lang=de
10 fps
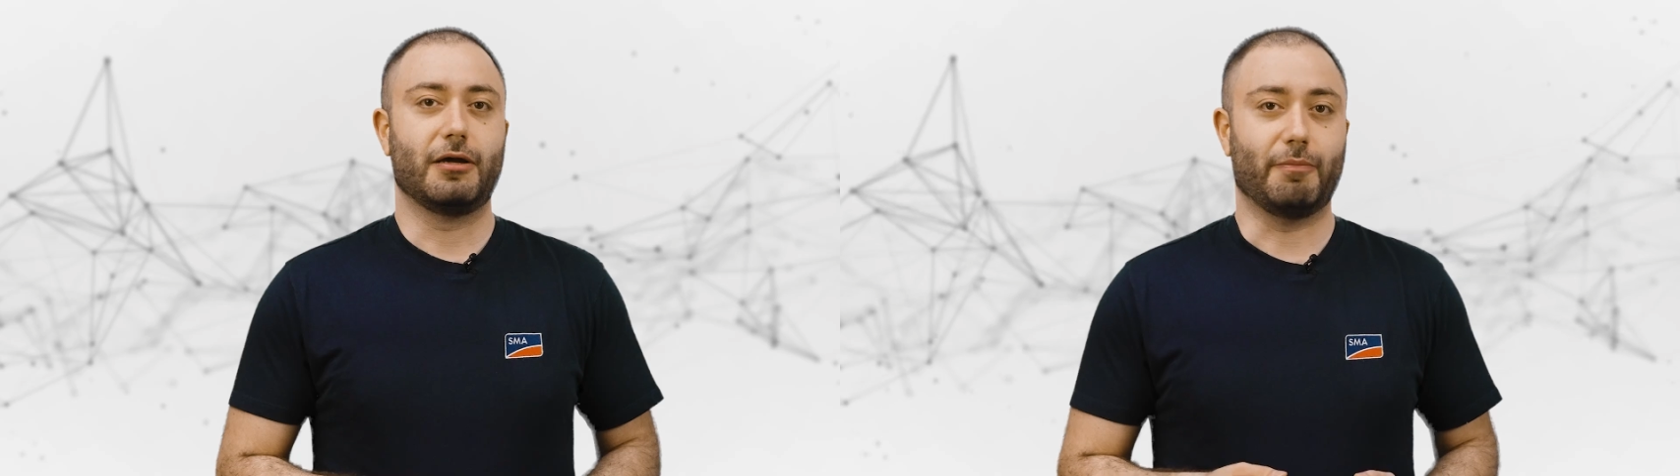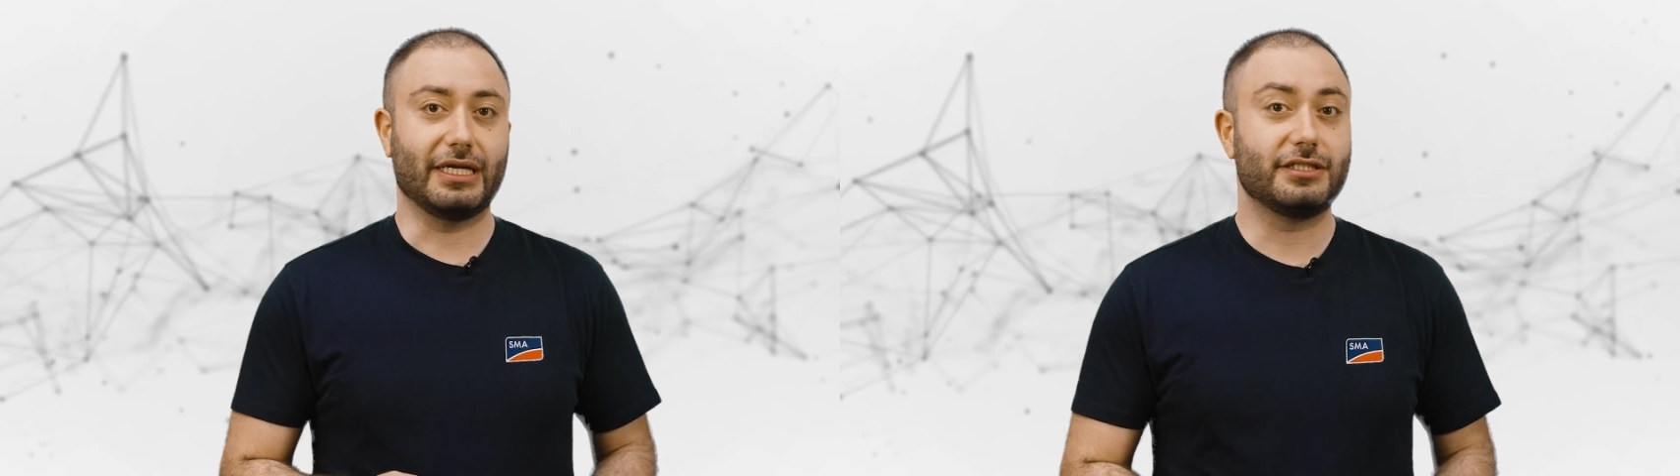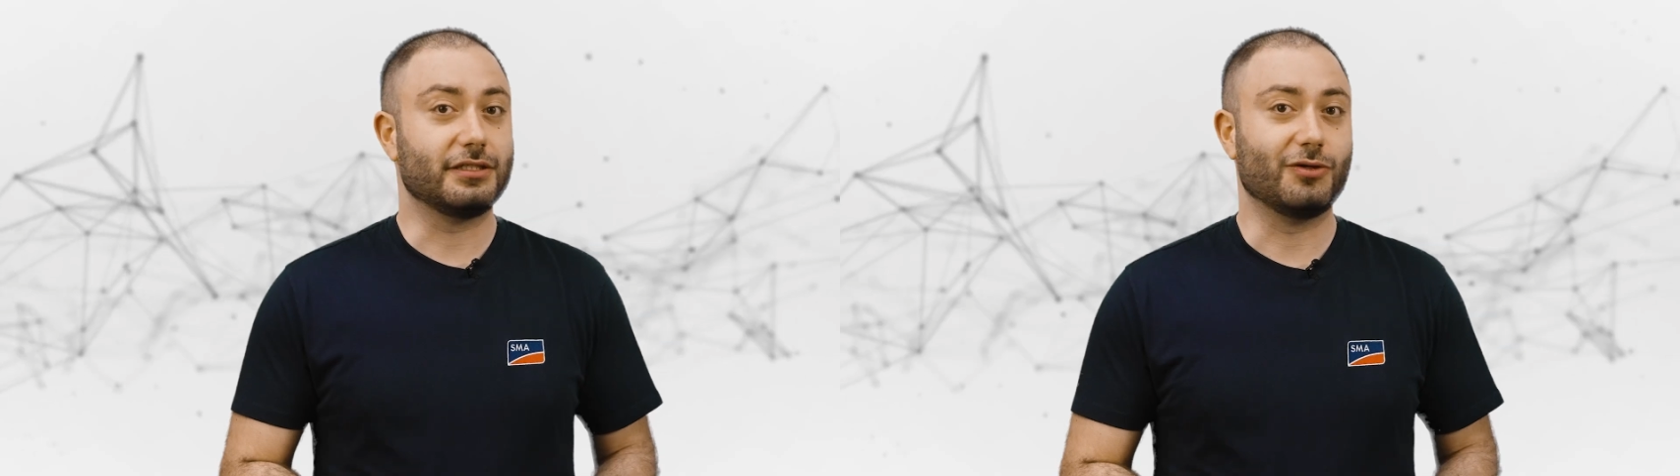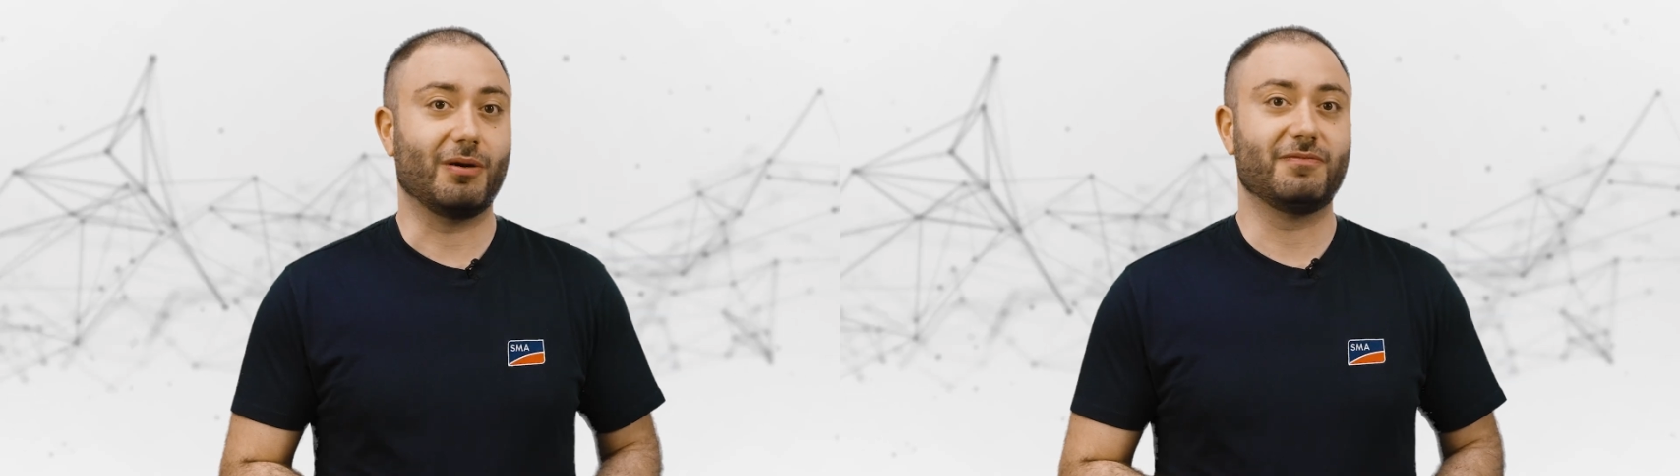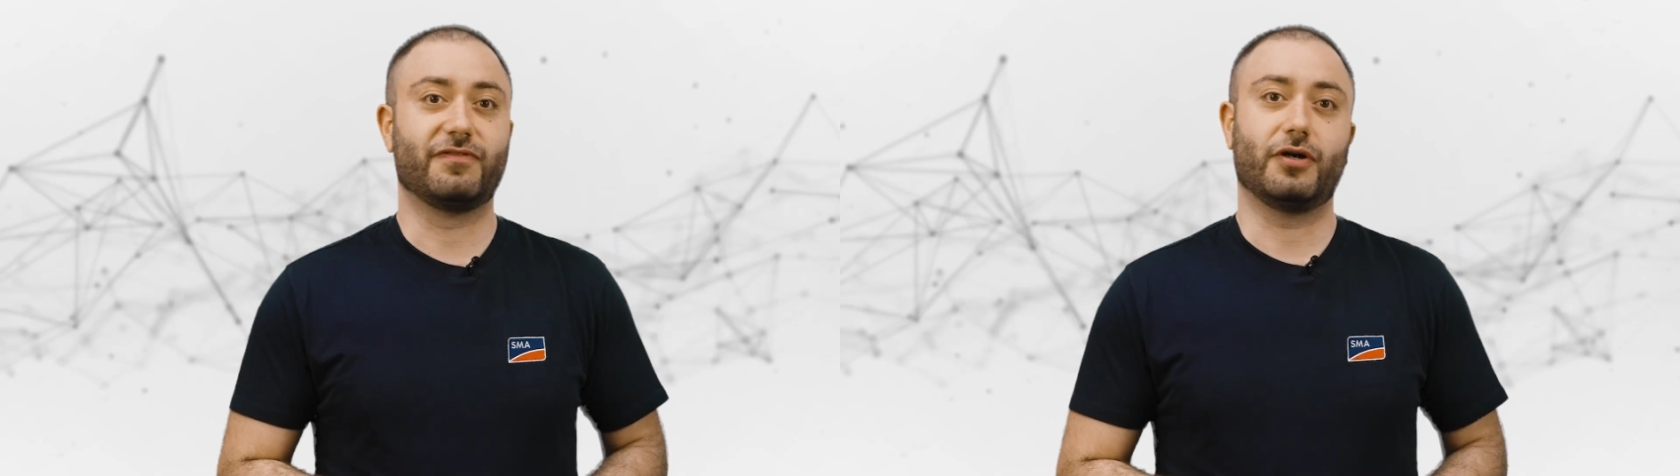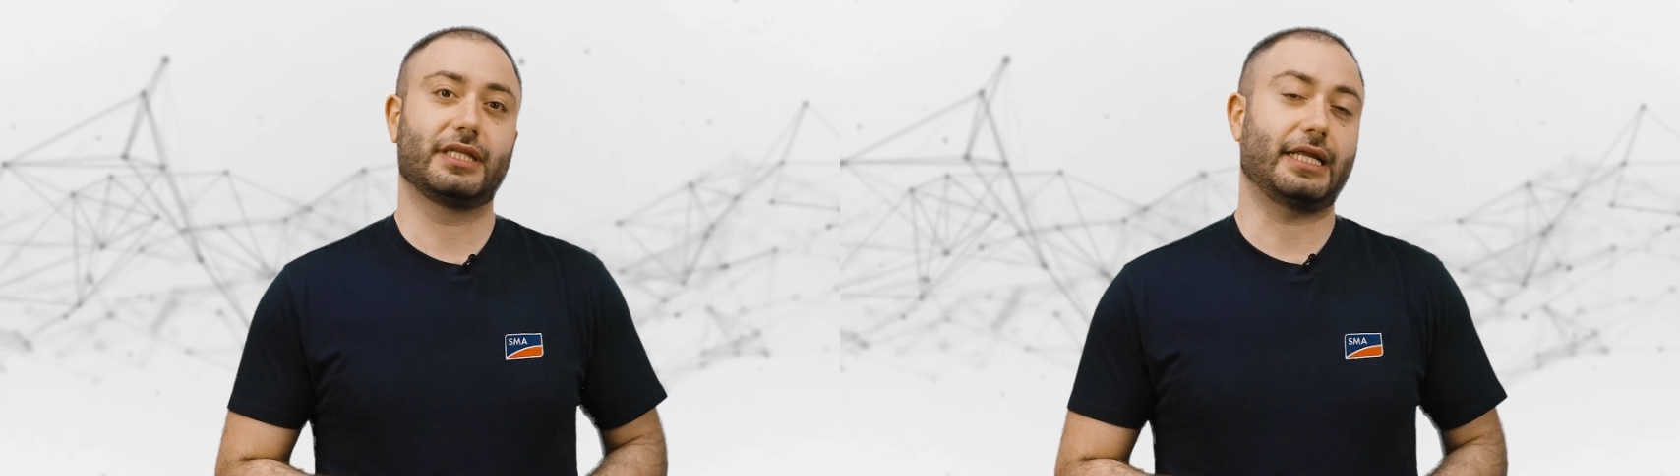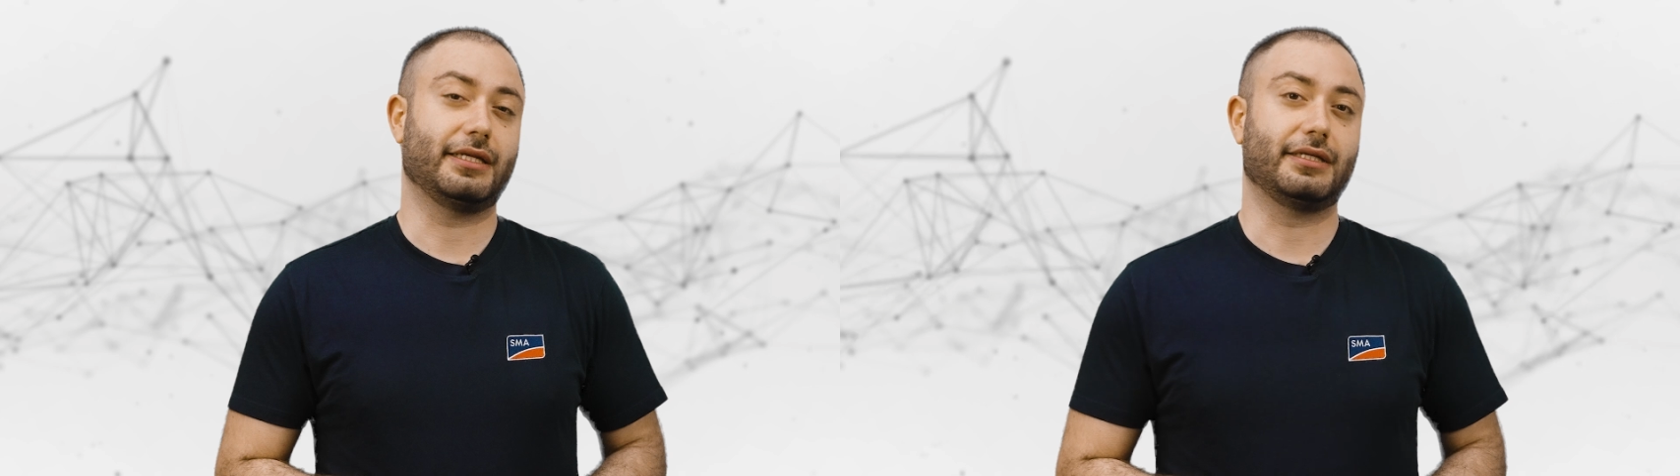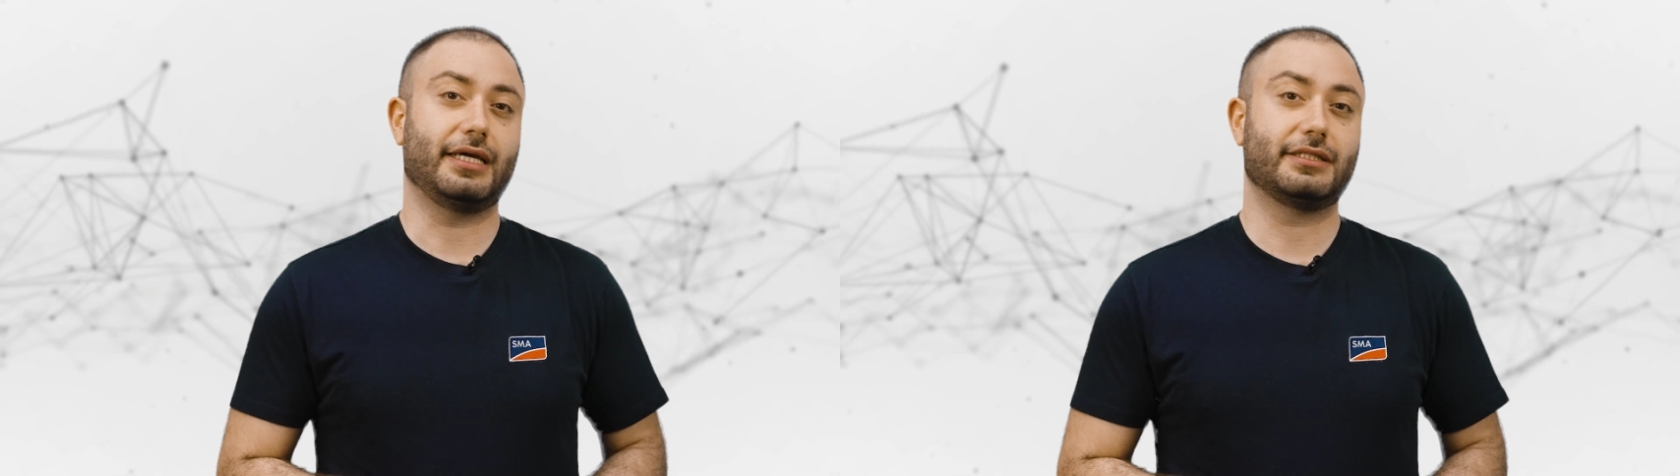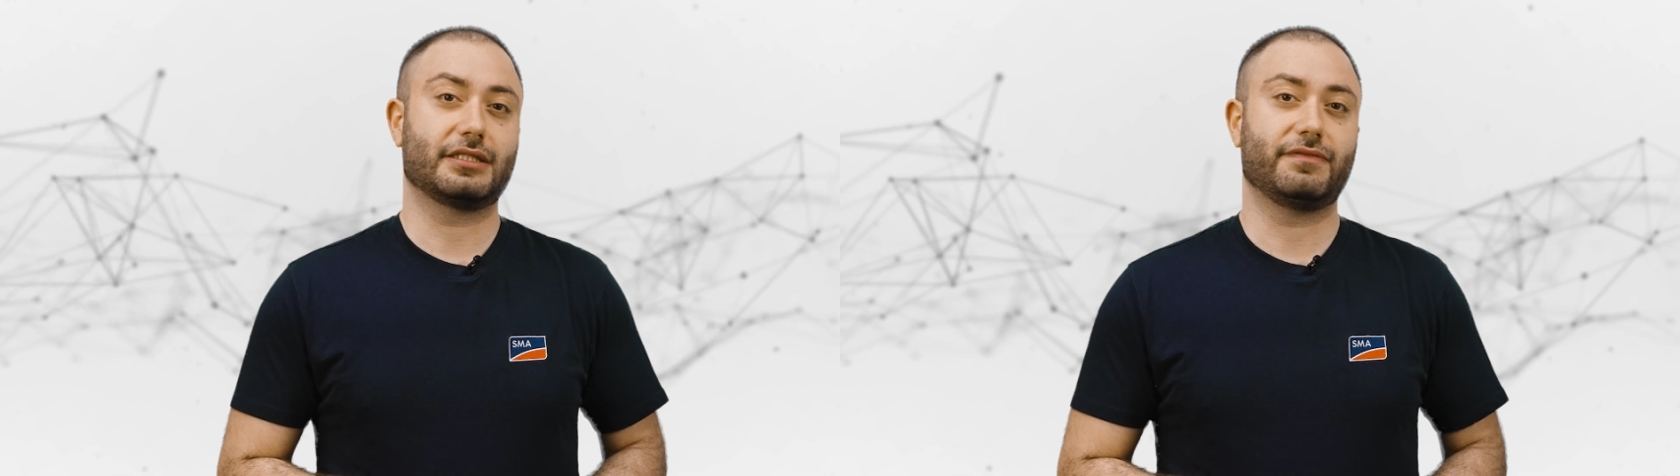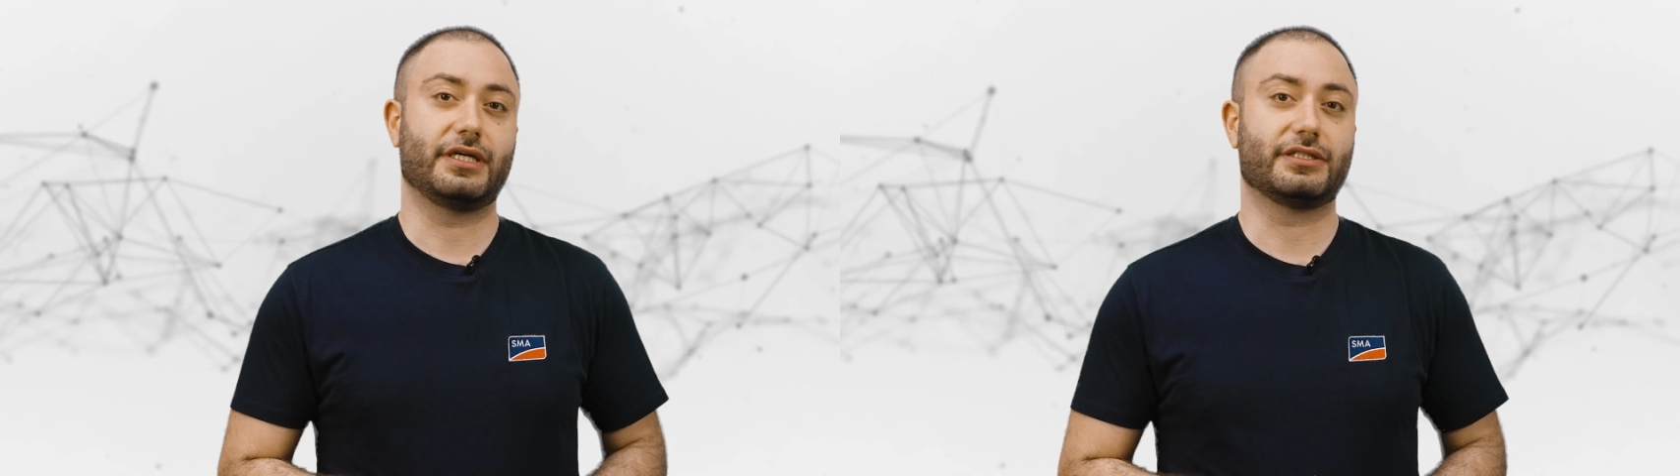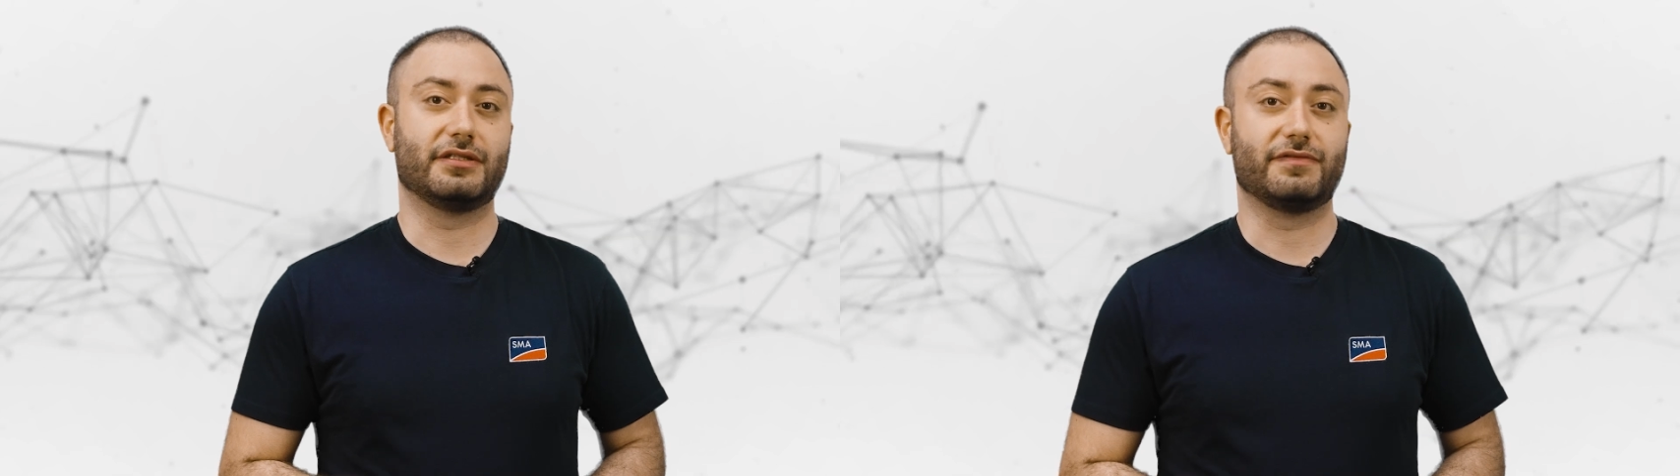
Manche Normen fordern einen Leiterquerschnitt